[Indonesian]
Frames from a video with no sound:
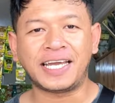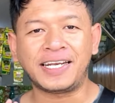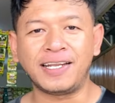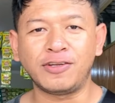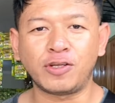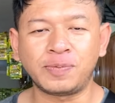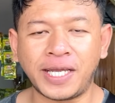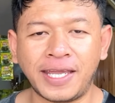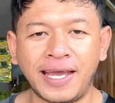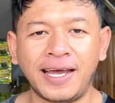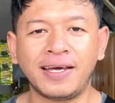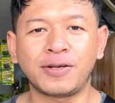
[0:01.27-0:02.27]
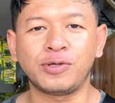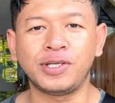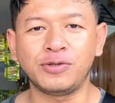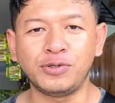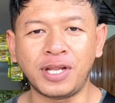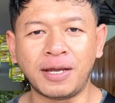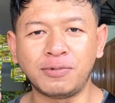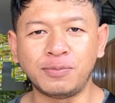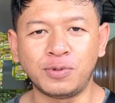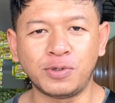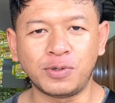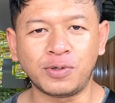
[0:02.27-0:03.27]
channel YouTube saya Rudi Dunia
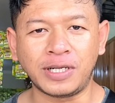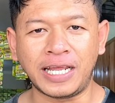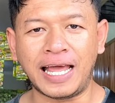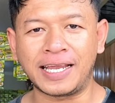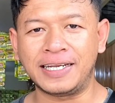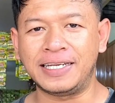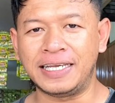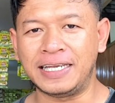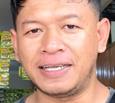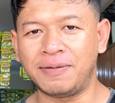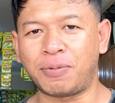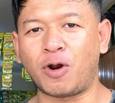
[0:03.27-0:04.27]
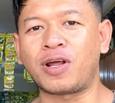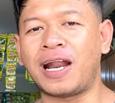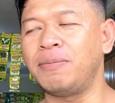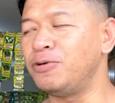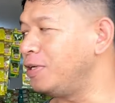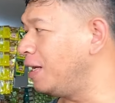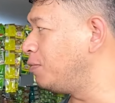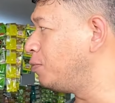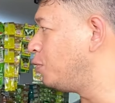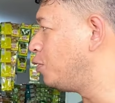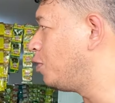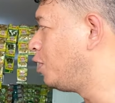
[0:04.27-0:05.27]
Bumbu. Ini lagi di program Dunia
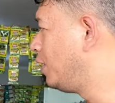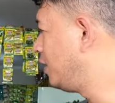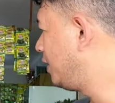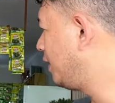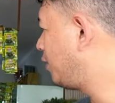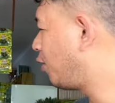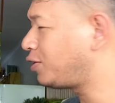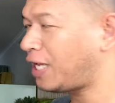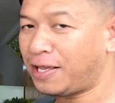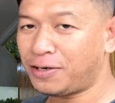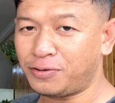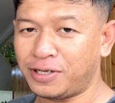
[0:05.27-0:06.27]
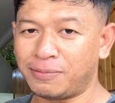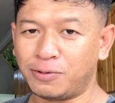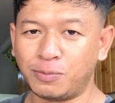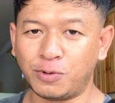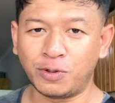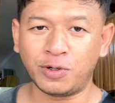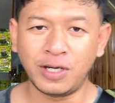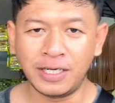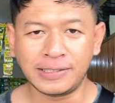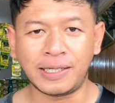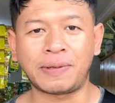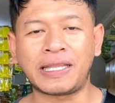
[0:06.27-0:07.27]
Bumbu di toko sayur Dunia Bumbu.
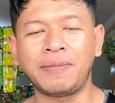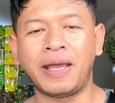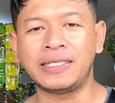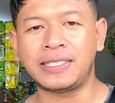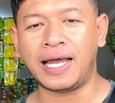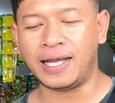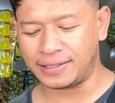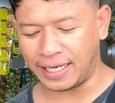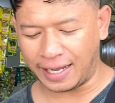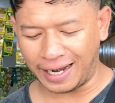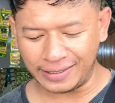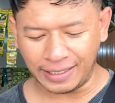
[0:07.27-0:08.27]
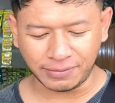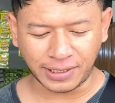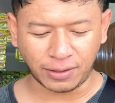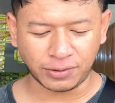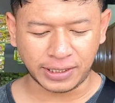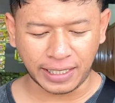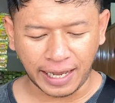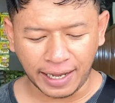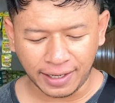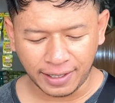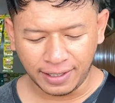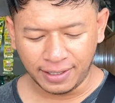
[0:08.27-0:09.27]
Seperti biasa, sekarang jam 1
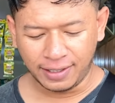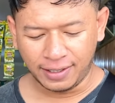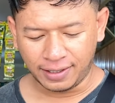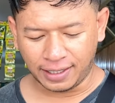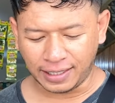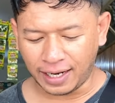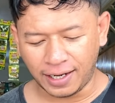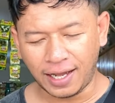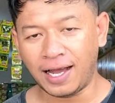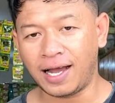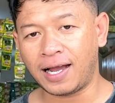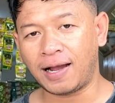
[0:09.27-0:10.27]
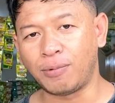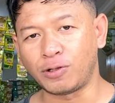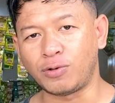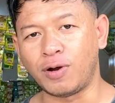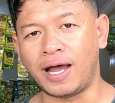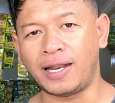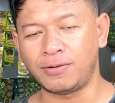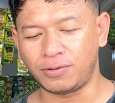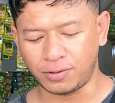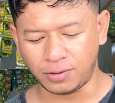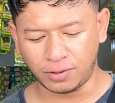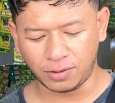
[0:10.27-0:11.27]
siang kita ada kebutuhan
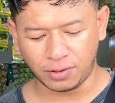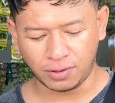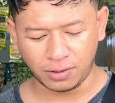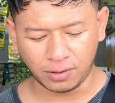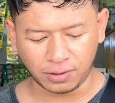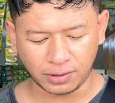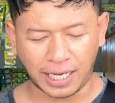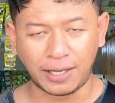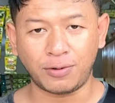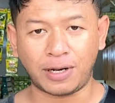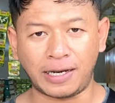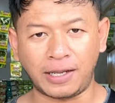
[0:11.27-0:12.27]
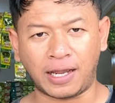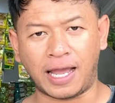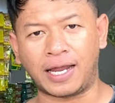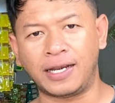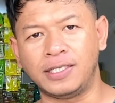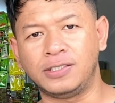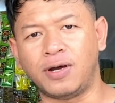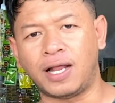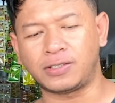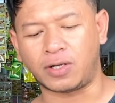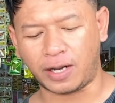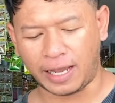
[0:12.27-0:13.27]
untuk sayuran yang akan dijual
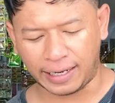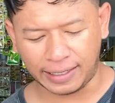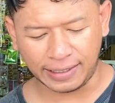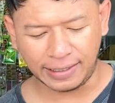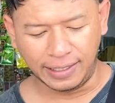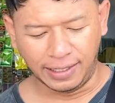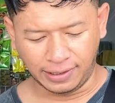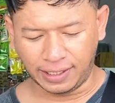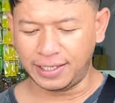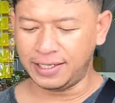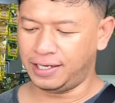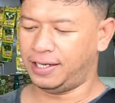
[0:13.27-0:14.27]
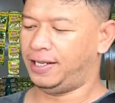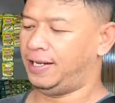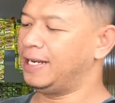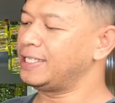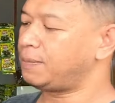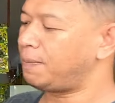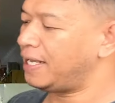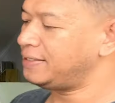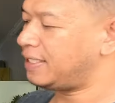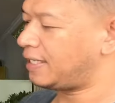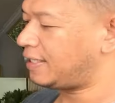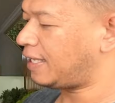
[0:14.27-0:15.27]
sore hari. Jadi ini list
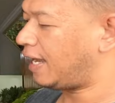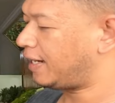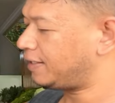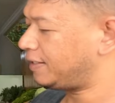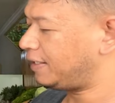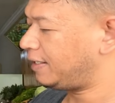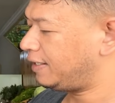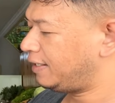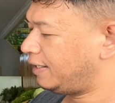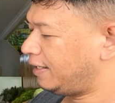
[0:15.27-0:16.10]
belanja kita hari ini